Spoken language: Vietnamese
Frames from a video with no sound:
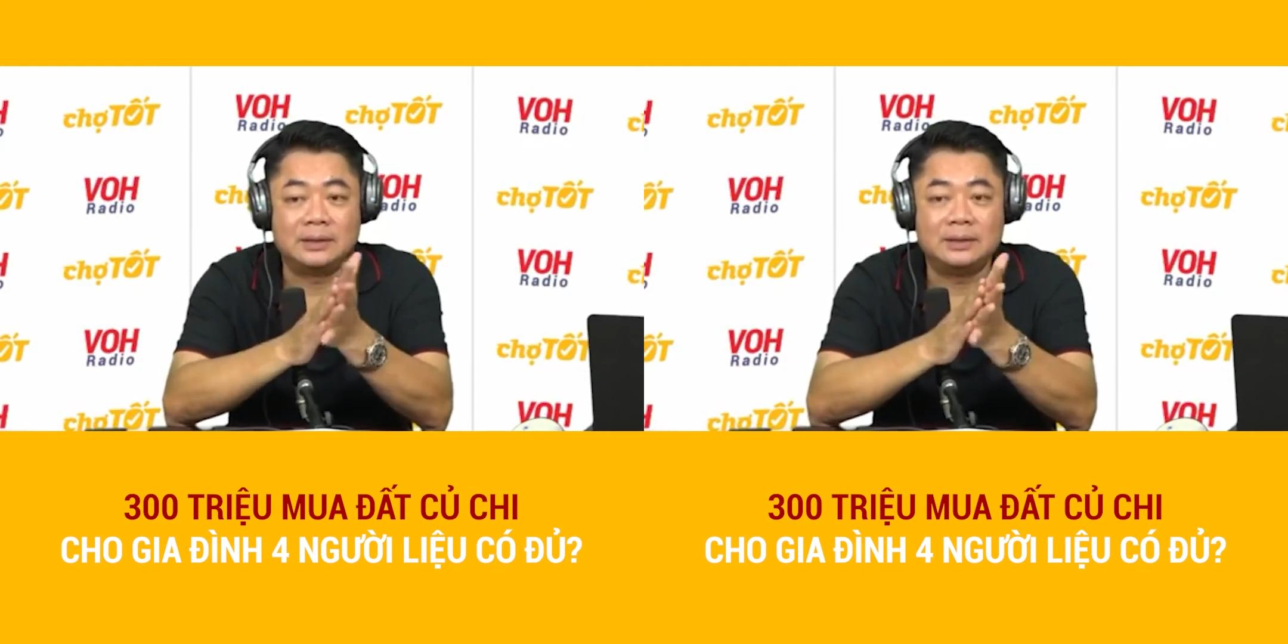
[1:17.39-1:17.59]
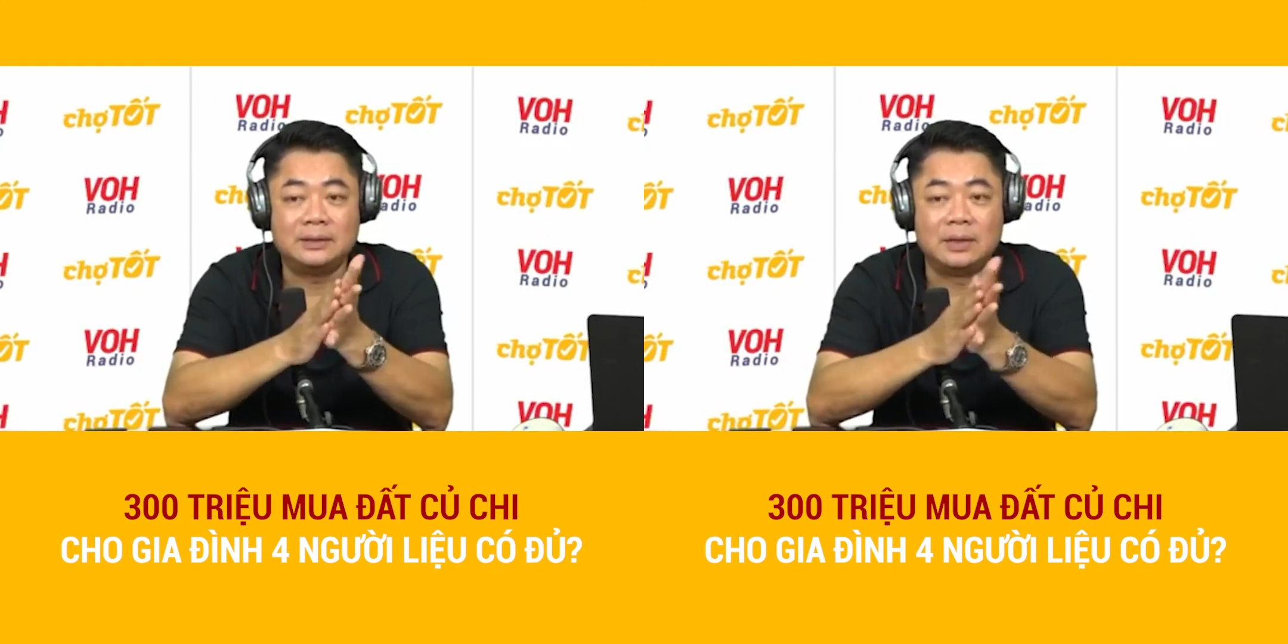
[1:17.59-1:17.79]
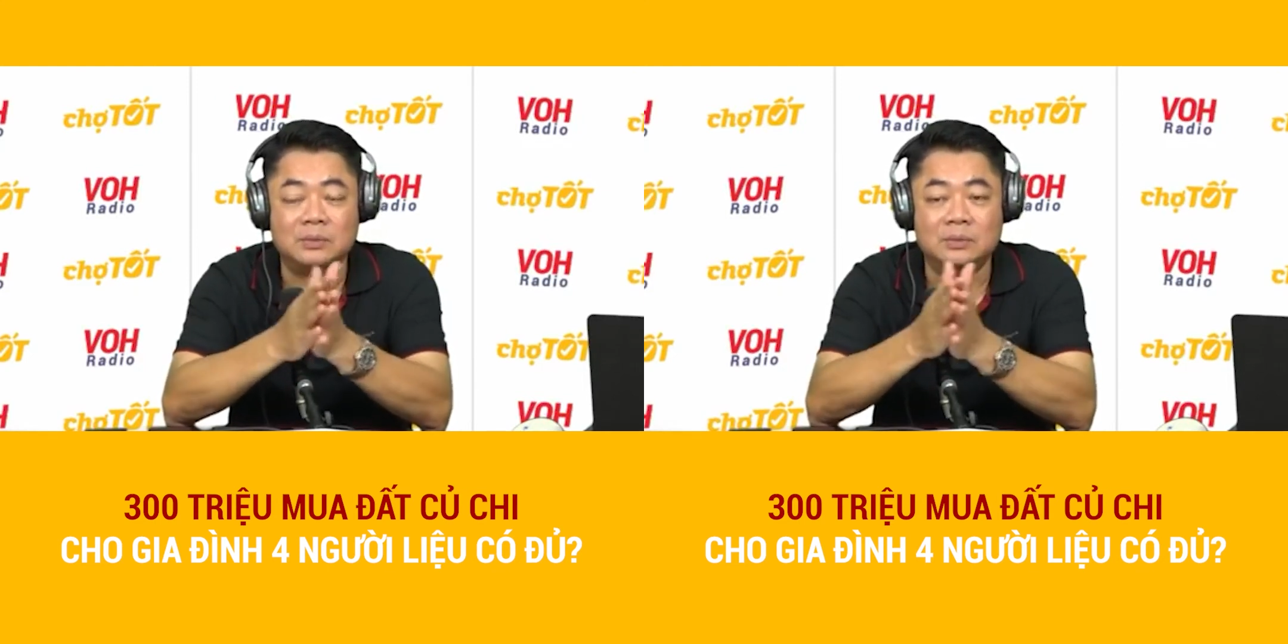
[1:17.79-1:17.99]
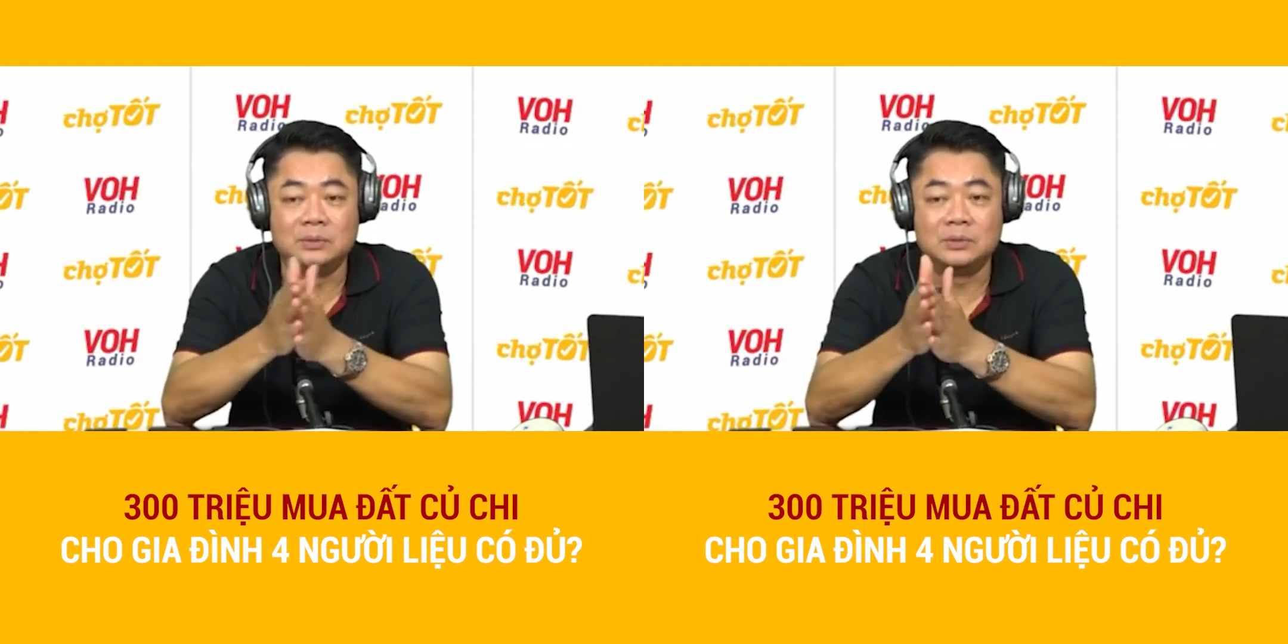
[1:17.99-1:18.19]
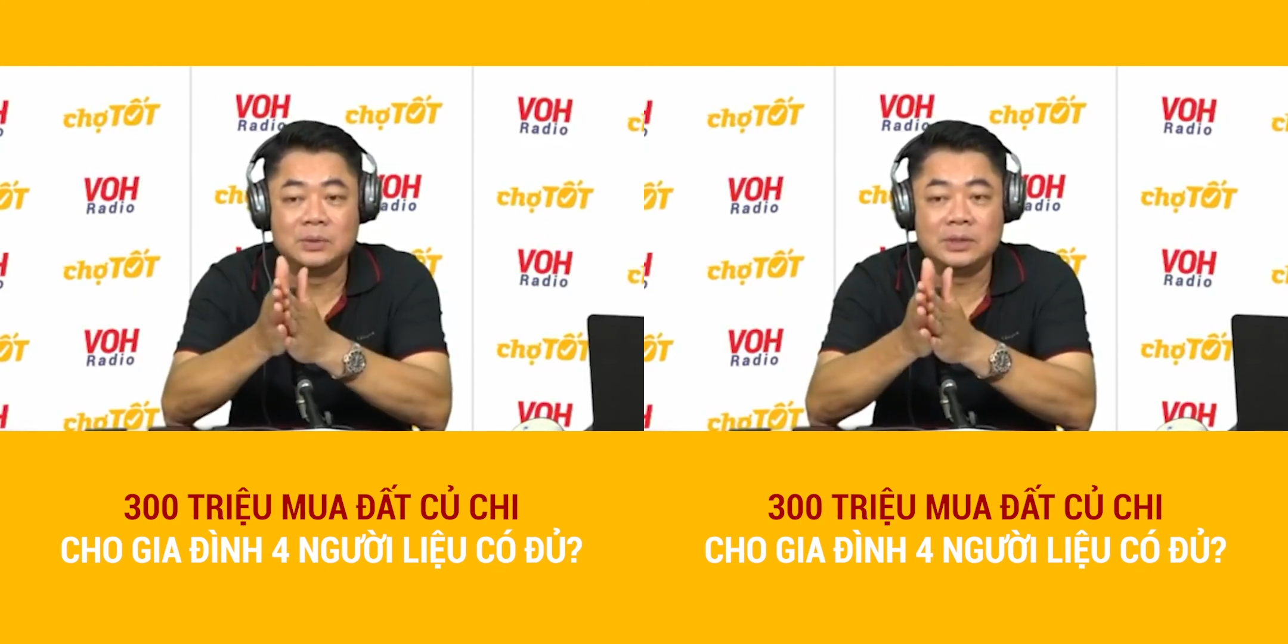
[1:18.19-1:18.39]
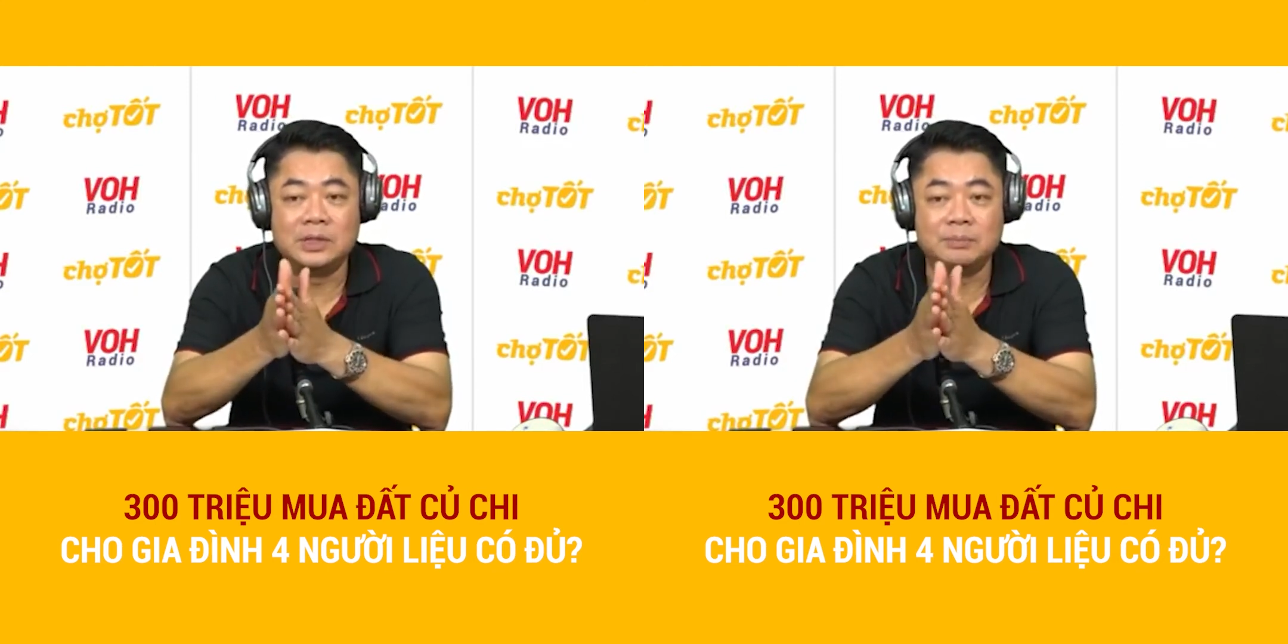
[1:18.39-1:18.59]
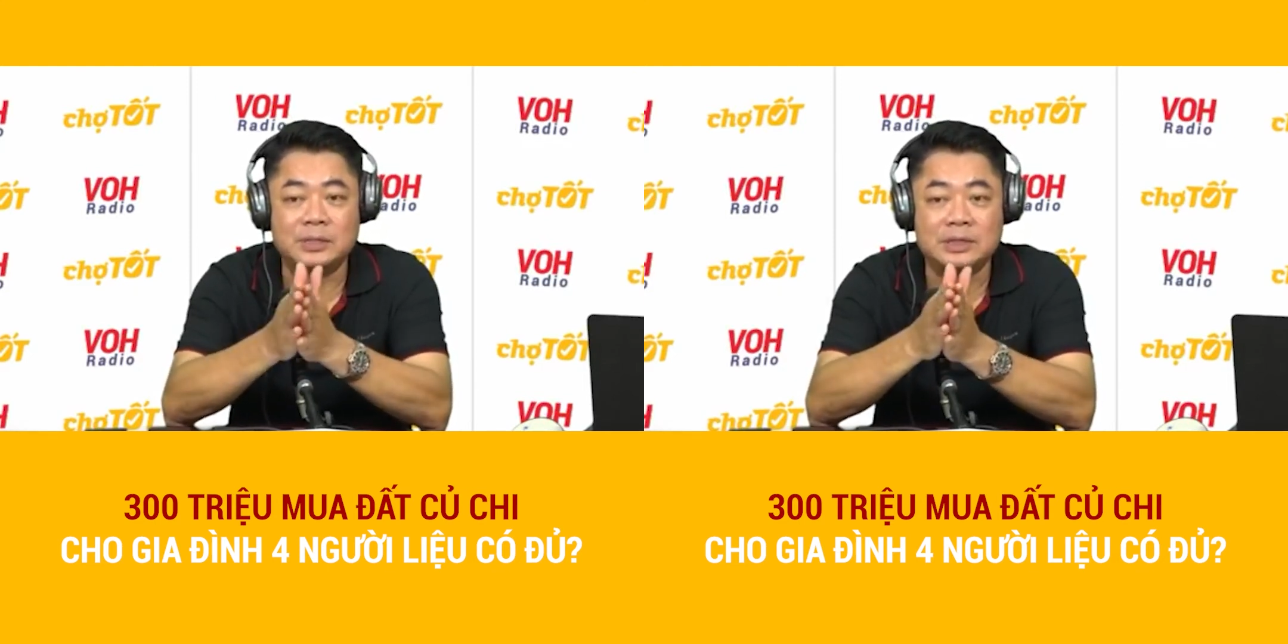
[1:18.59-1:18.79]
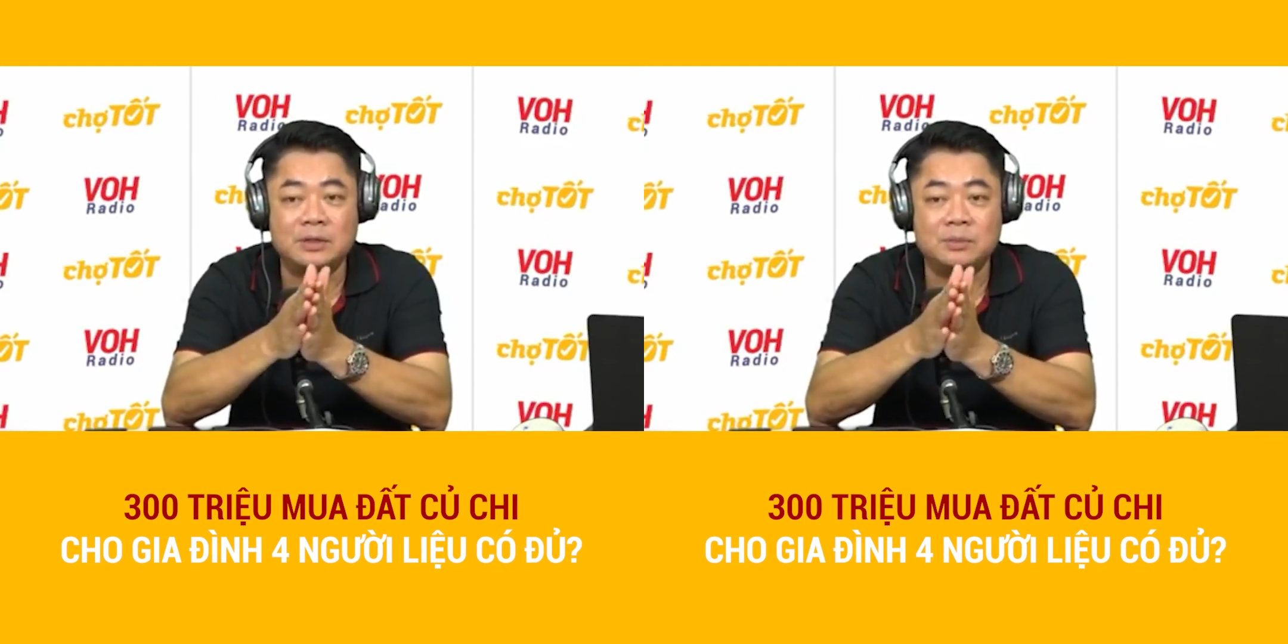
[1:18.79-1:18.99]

Thế thì tổng số tiền mà chị